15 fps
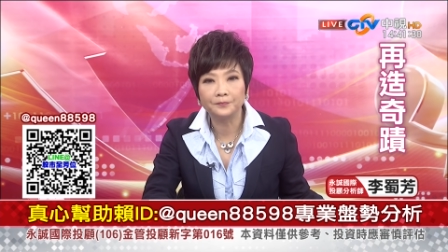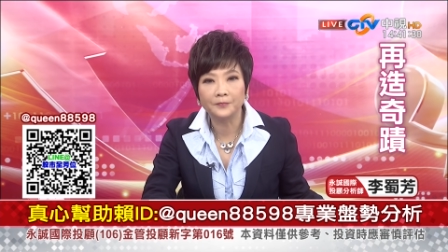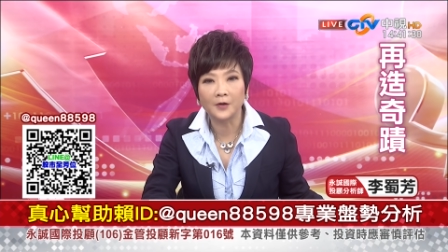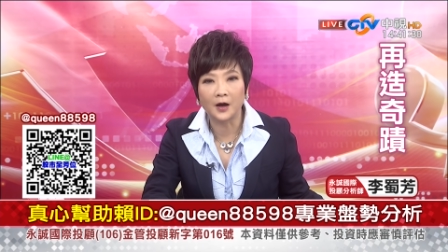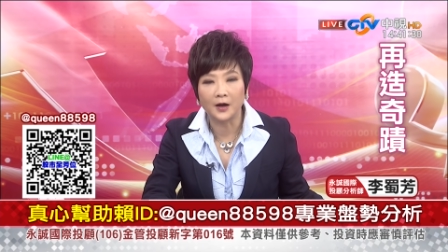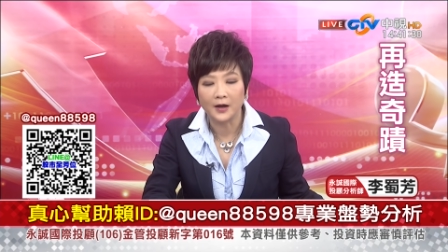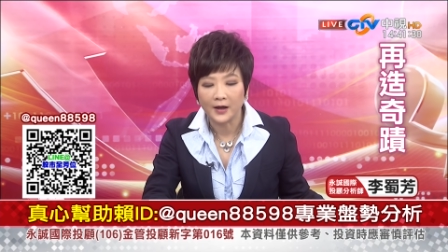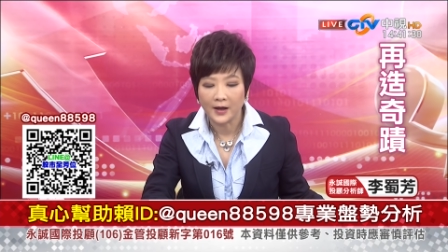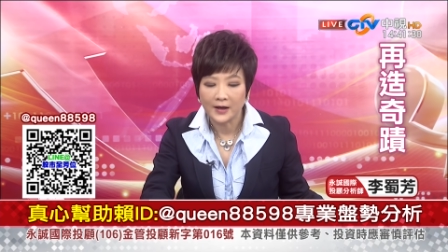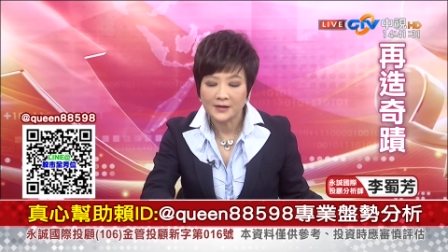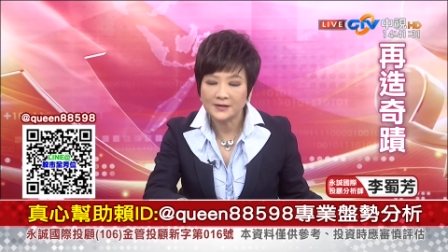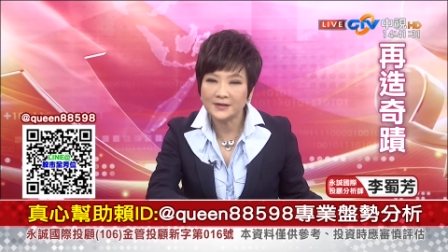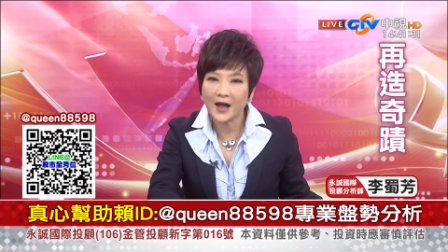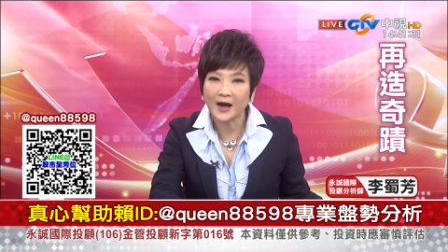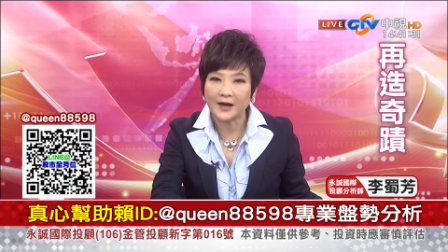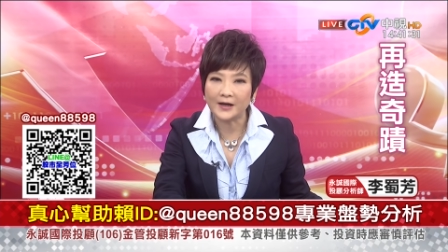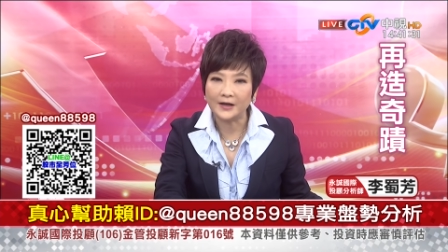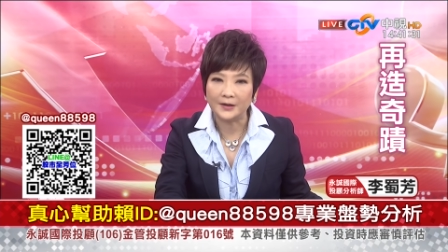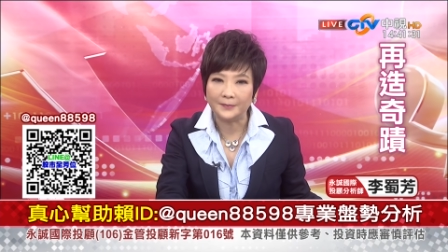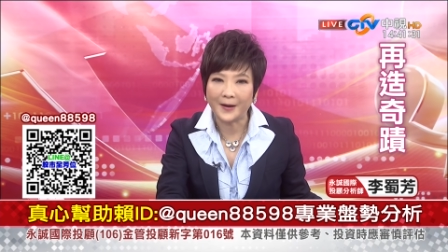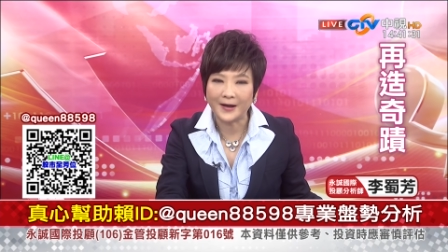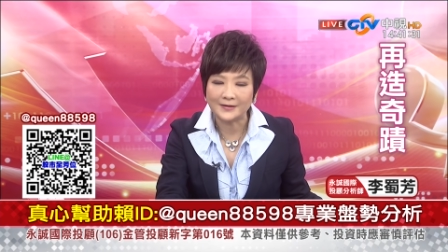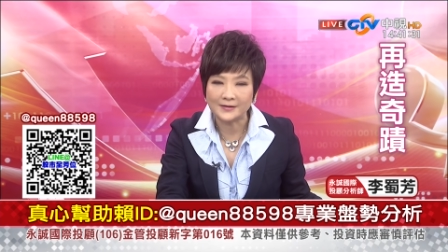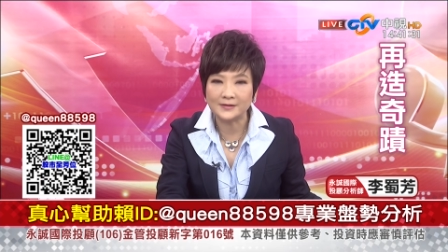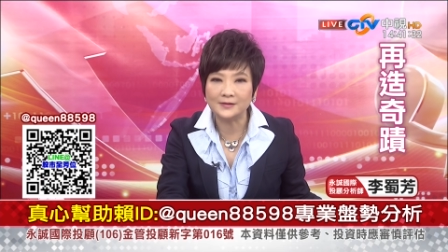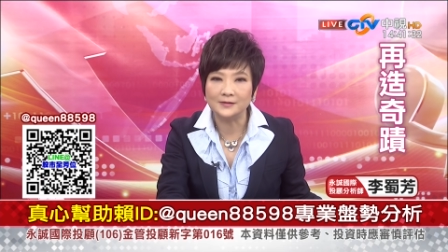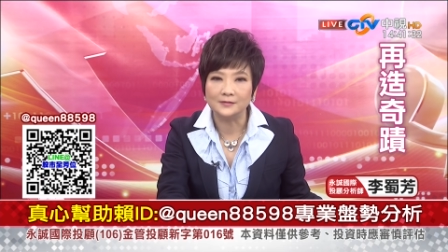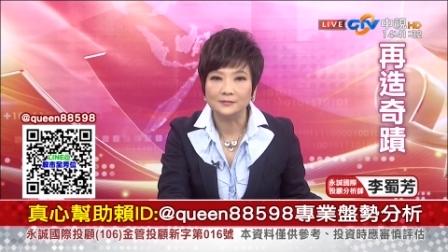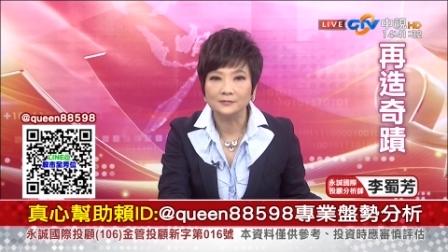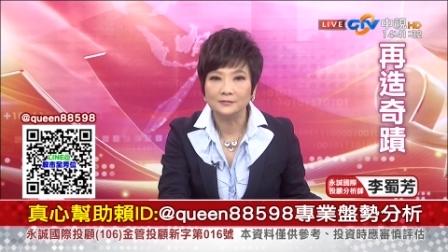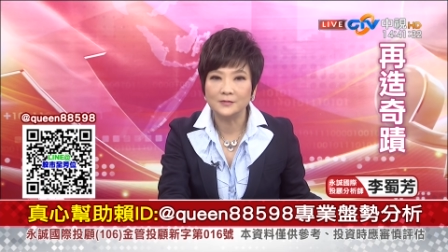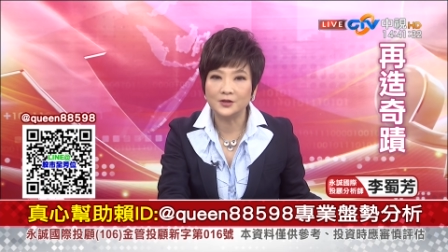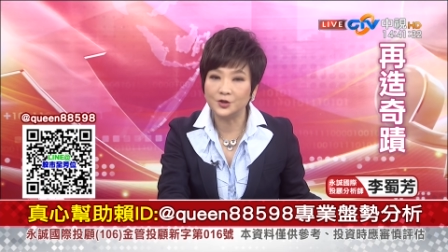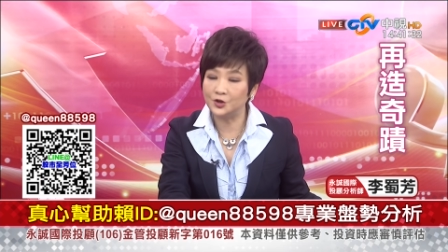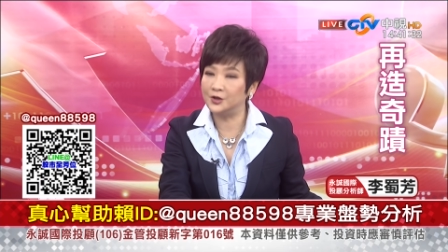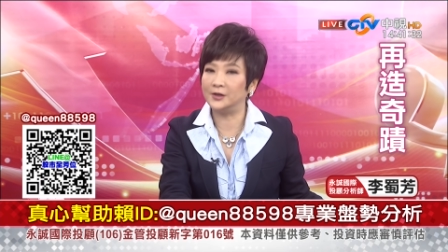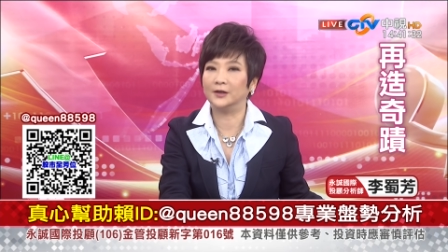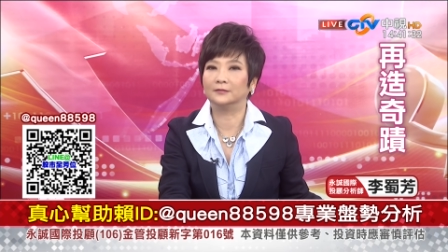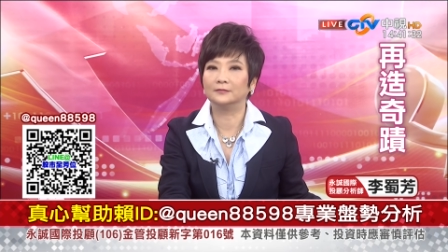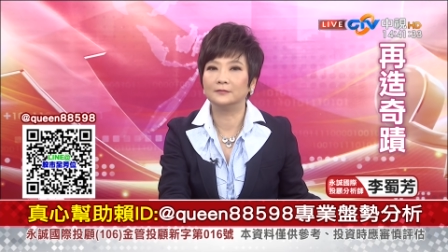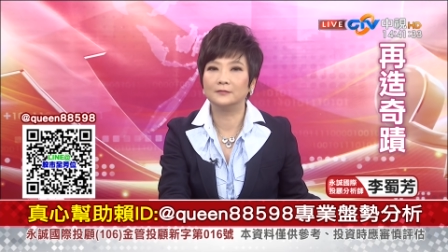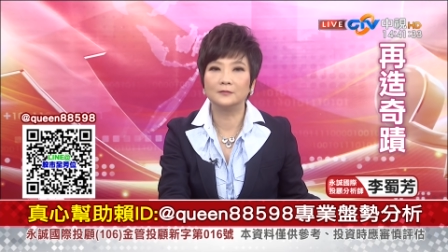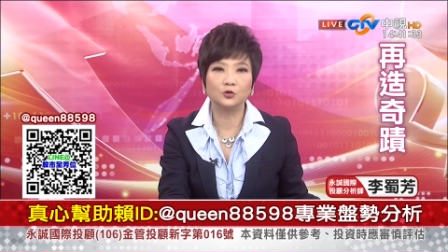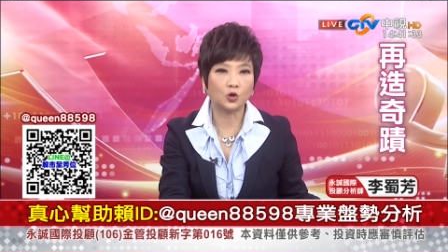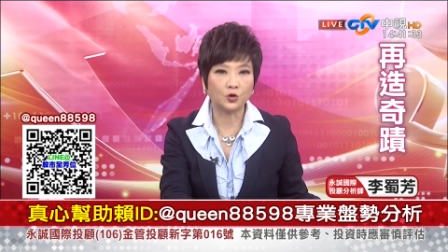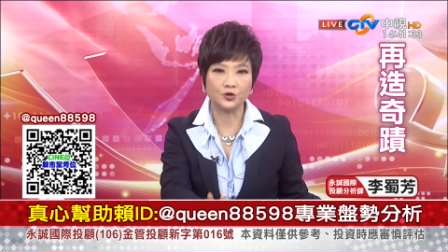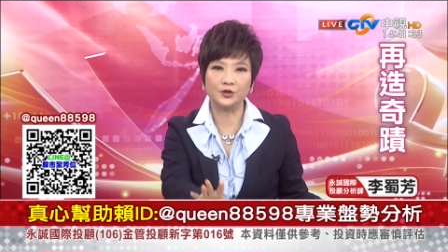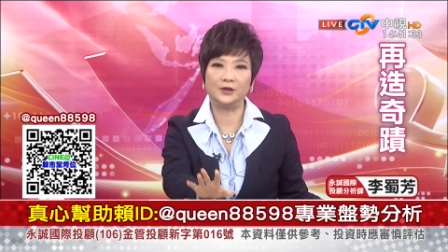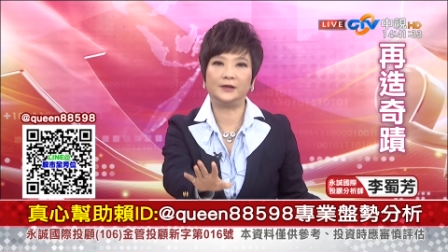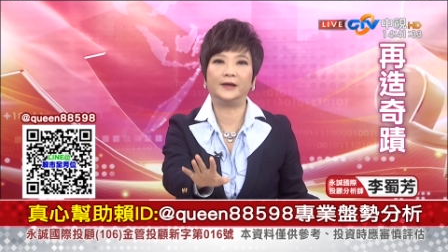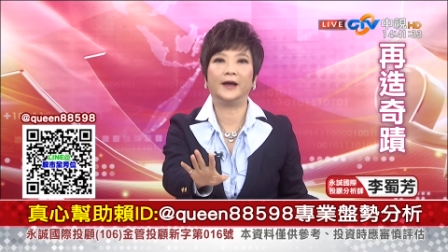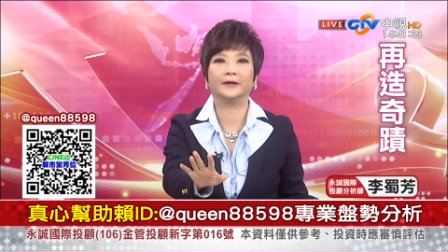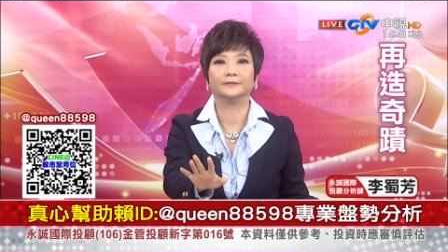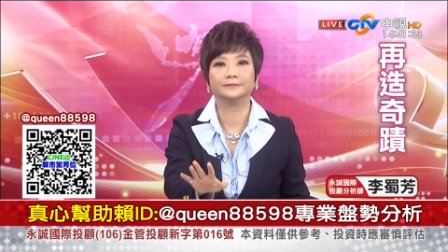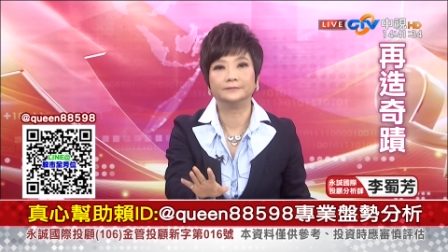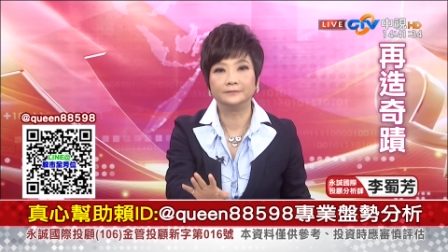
好，下个礼拜四之前都是一样，